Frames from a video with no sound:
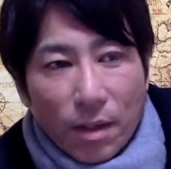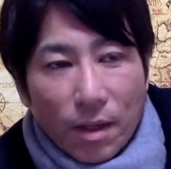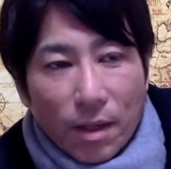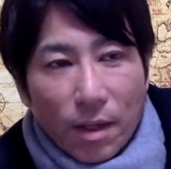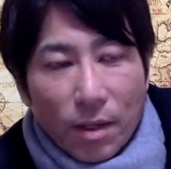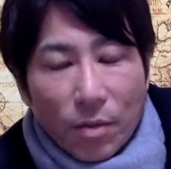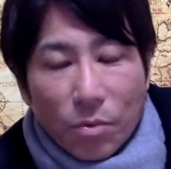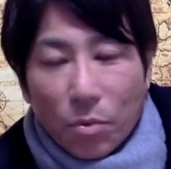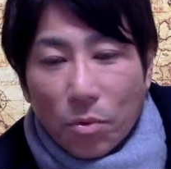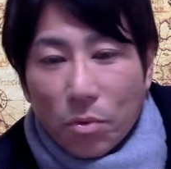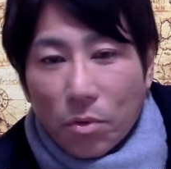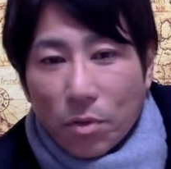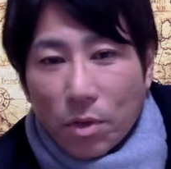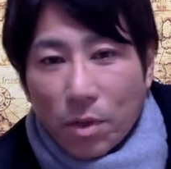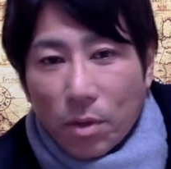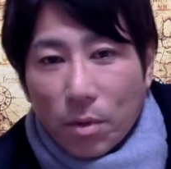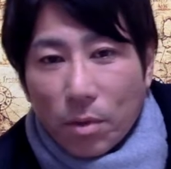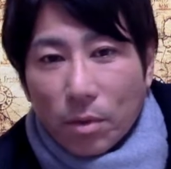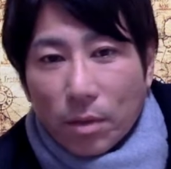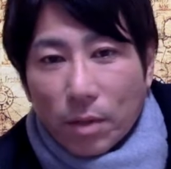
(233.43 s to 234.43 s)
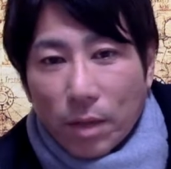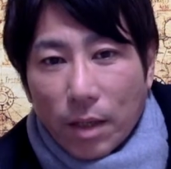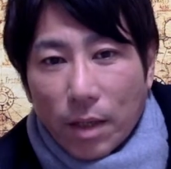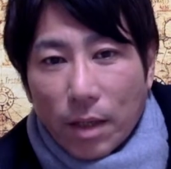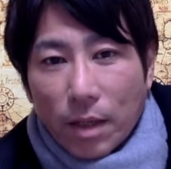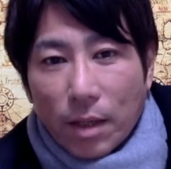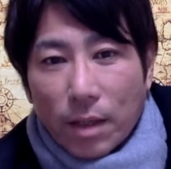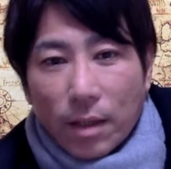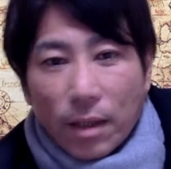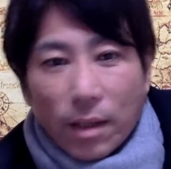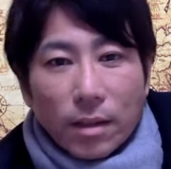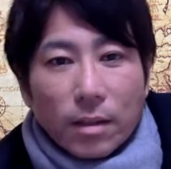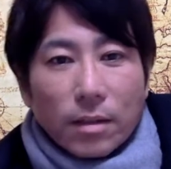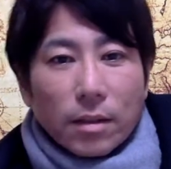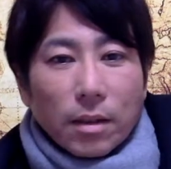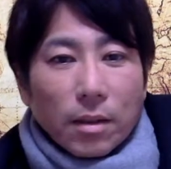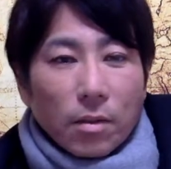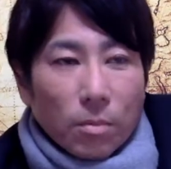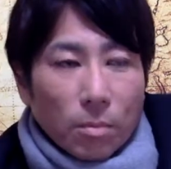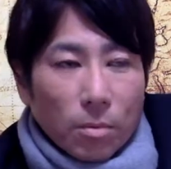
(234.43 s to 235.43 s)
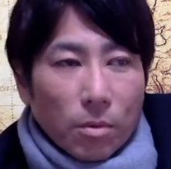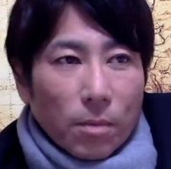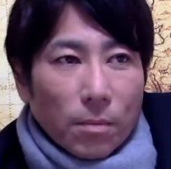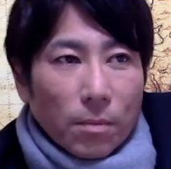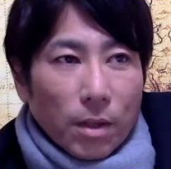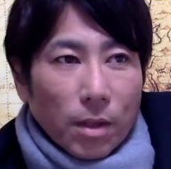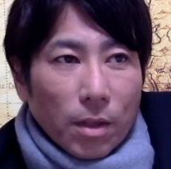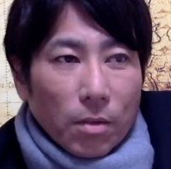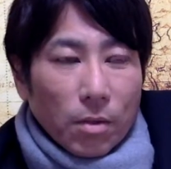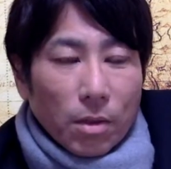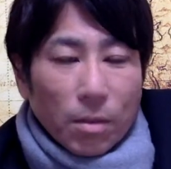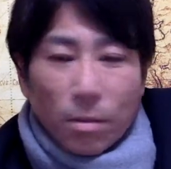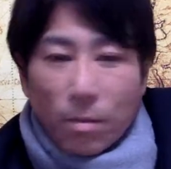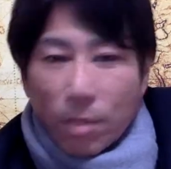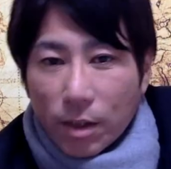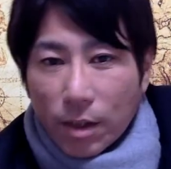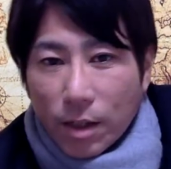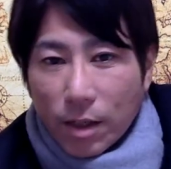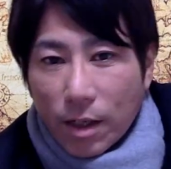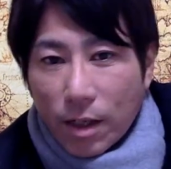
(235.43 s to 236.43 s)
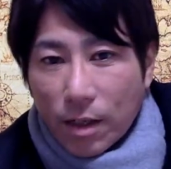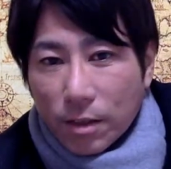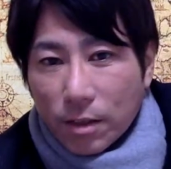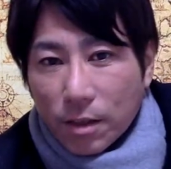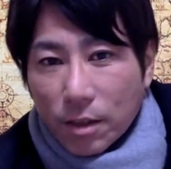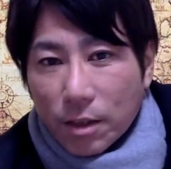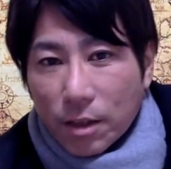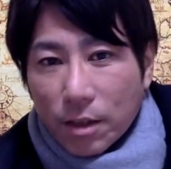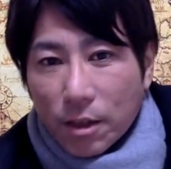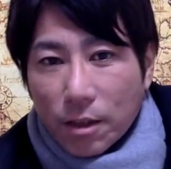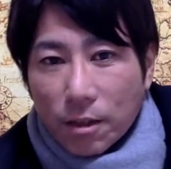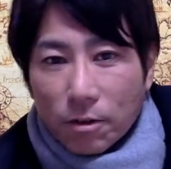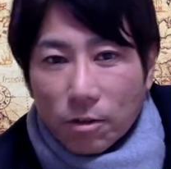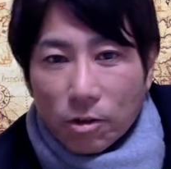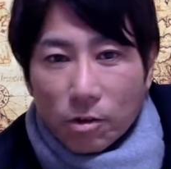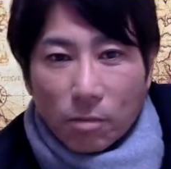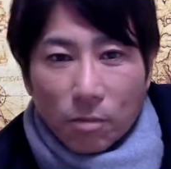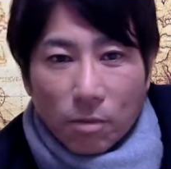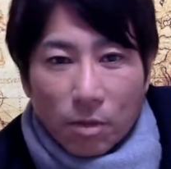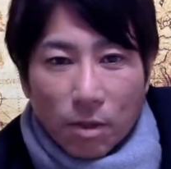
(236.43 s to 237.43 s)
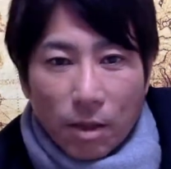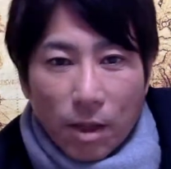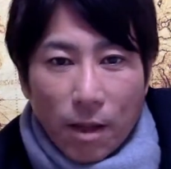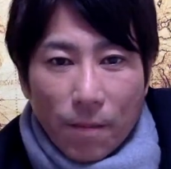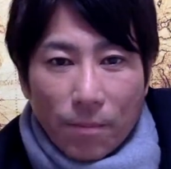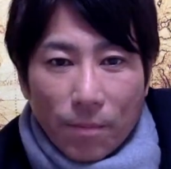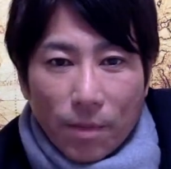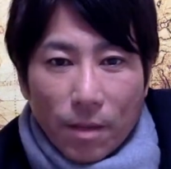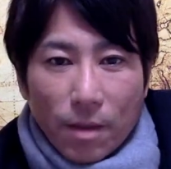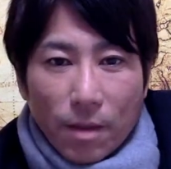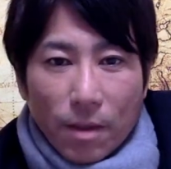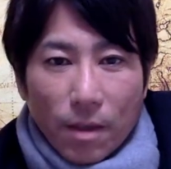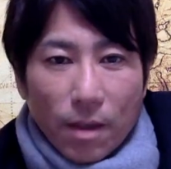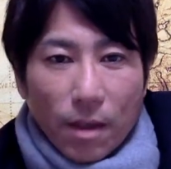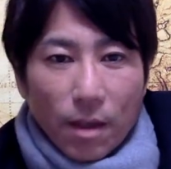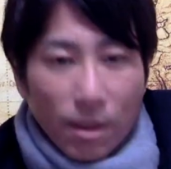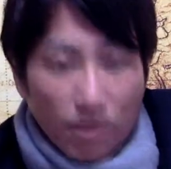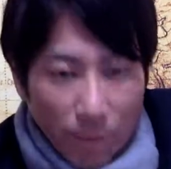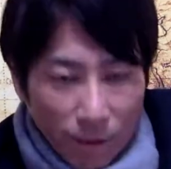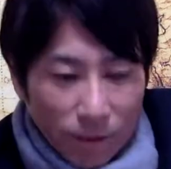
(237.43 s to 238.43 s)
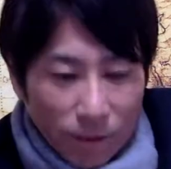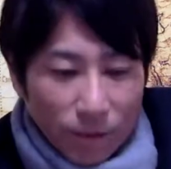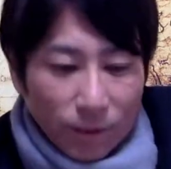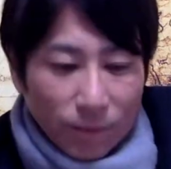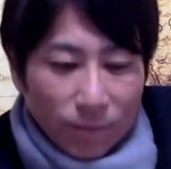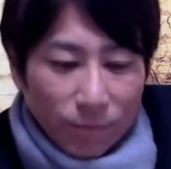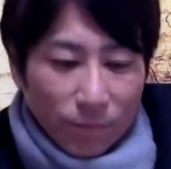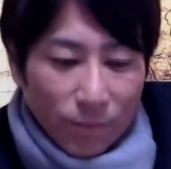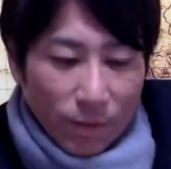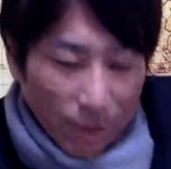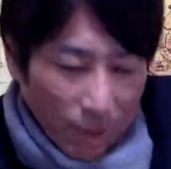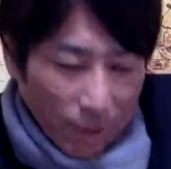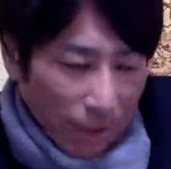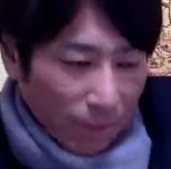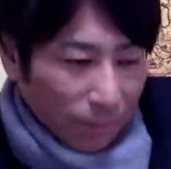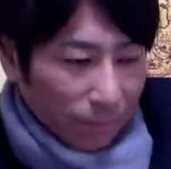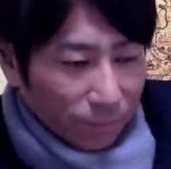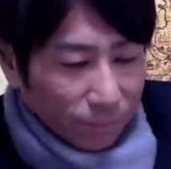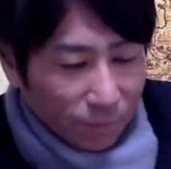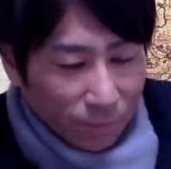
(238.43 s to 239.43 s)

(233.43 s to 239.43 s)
移動距離が大変なんですけども、これもまた完成させるつもりでえいます。はい。